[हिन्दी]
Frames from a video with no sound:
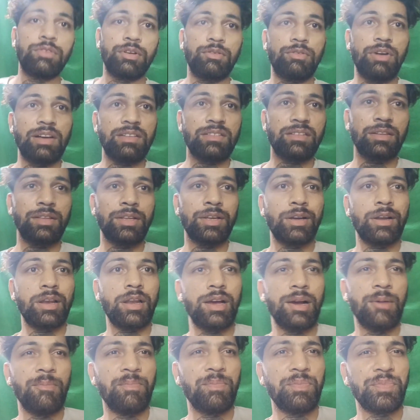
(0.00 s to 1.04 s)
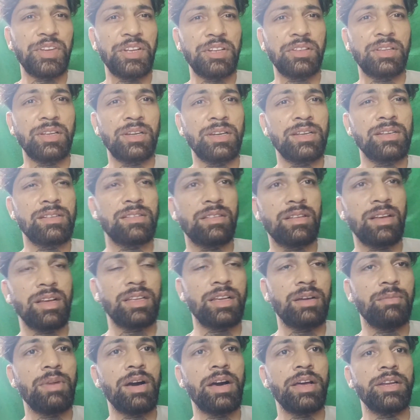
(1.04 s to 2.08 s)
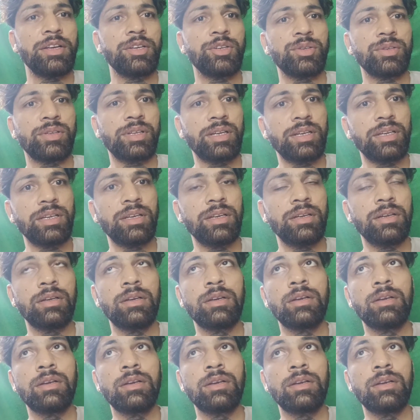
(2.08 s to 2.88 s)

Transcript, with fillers: फिर वहाँ से निकला इतनी ज़्यादा बारिश थी